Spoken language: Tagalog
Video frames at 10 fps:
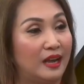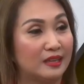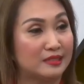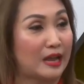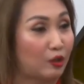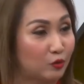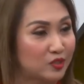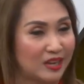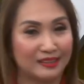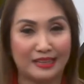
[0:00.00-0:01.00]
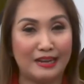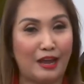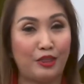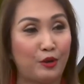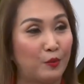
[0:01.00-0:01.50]
uh, sacrosanct. In
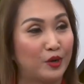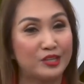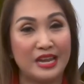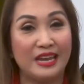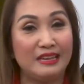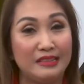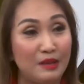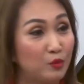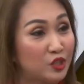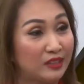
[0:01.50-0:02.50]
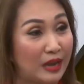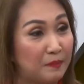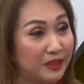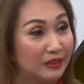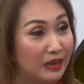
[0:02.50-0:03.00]
uh-huh. other words, hindi mo siya
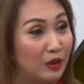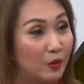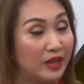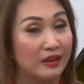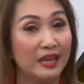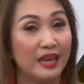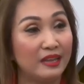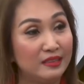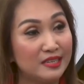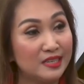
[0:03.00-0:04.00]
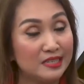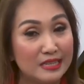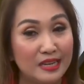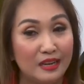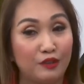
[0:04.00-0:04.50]
dapat galawin. Uh-huh. And this is
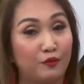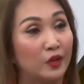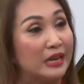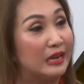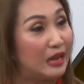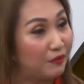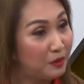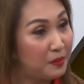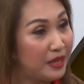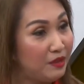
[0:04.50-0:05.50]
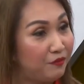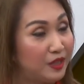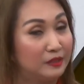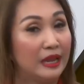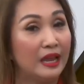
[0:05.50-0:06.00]
needed for a level playing
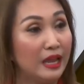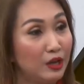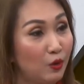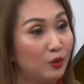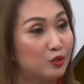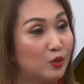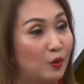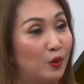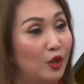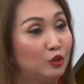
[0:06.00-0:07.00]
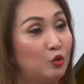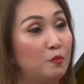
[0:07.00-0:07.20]
field yes. and also to